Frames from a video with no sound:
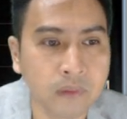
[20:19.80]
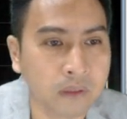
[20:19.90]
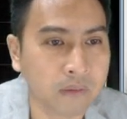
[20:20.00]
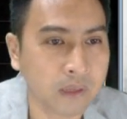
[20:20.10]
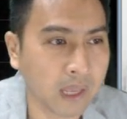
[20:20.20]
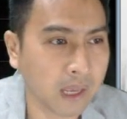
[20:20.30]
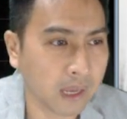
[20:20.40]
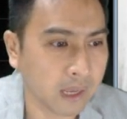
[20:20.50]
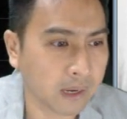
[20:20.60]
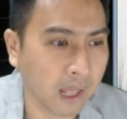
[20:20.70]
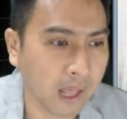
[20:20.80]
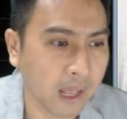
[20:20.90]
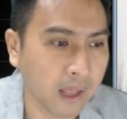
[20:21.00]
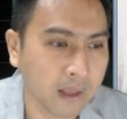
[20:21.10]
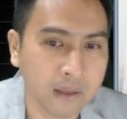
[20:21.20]
โอเคนะ
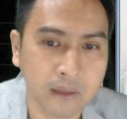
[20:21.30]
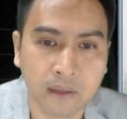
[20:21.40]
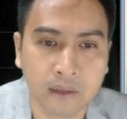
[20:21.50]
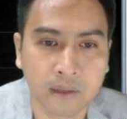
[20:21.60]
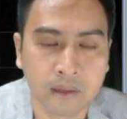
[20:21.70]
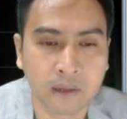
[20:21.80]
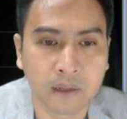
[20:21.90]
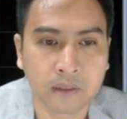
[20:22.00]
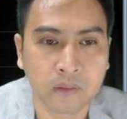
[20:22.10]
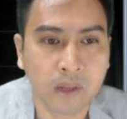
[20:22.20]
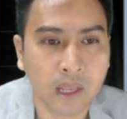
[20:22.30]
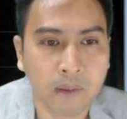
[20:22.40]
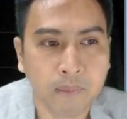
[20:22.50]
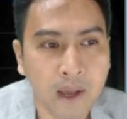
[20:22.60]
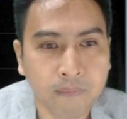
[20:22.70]
ตรงนี้เห็
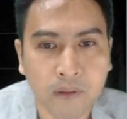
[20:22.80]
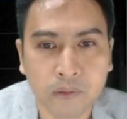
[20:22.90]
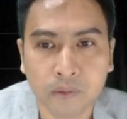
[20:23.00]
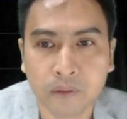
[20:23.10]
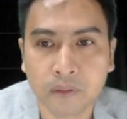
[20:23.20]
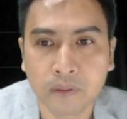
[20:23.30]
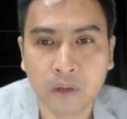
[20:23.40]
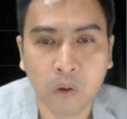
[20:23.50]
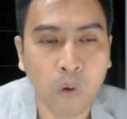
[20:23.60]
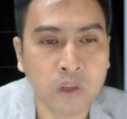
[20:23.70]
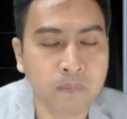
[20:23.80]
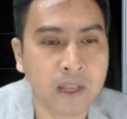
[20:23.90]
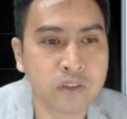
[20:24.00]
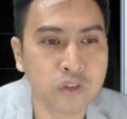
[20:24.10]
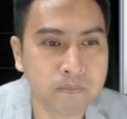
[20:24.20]
นไหมครับนักลงทุน
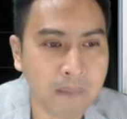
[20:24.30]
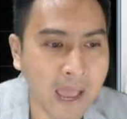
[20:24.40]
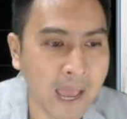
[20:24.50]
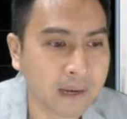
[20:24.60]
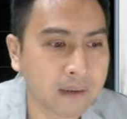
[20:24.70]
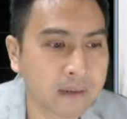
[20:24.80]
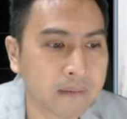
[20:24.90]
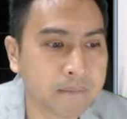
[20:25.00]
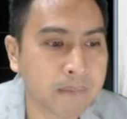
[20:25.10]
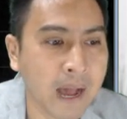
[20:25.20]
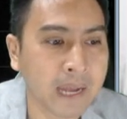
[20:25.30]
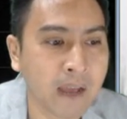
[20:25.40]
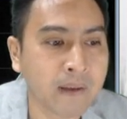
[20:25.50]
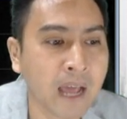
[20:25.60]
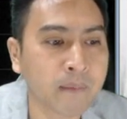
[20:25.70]
61.8ผ่านแน
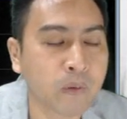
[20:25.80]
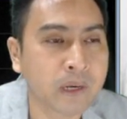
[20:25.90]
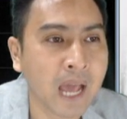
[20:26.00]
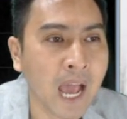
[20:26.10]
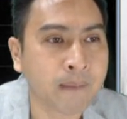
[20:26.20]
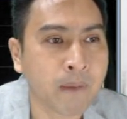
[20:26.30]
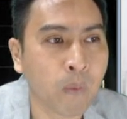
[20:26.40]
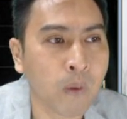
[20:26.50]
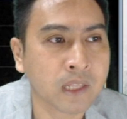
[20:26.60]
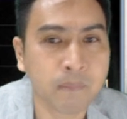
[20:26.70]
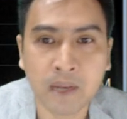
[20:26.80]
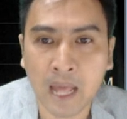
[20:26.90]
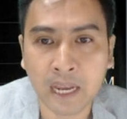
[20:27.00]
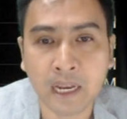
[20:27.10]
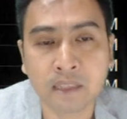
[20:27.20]
วด้านบนได้แปลว่าที่เป็น
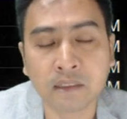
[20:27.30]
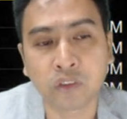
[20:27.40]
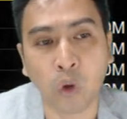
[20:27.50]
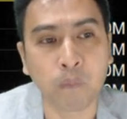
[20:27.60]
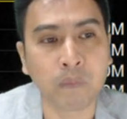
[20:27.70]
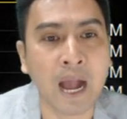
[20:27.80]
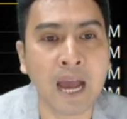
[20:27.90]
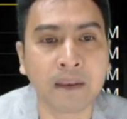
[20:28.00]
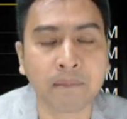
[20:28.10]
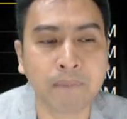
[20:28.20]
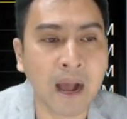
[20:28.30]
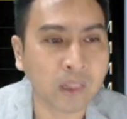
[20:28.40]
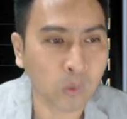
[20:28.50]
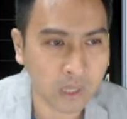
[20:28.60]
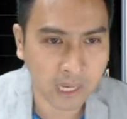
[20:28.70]
I นั้นจบการพัก
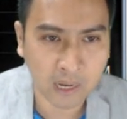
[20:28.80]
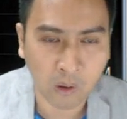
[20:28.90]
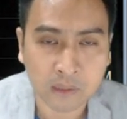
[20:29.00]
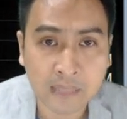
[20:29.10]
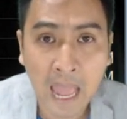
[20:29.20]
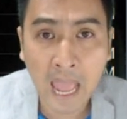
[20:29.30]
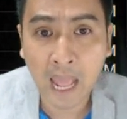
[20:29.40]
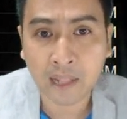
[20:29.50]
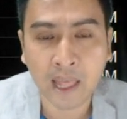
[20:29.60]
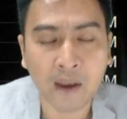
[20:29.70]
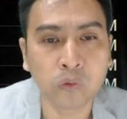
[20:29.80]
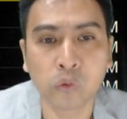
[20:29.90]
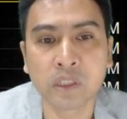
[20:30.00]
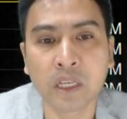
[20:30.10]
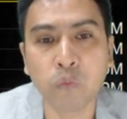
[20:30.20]
ตัวอย่างแน่นอนแต่ถ้านักลง
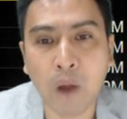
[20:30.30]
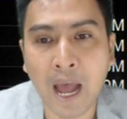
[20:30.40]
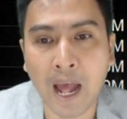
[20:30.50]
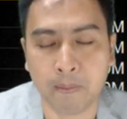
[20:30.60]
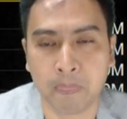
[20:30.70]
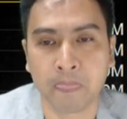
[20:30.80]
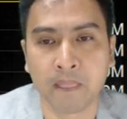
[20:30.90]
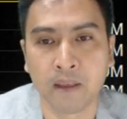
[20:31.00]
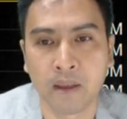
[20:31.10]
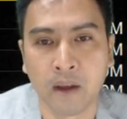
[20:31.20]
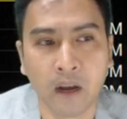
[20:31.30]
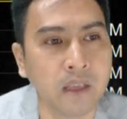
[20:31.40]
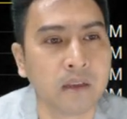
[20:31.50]
ทุนคิดว่าเฮ้ย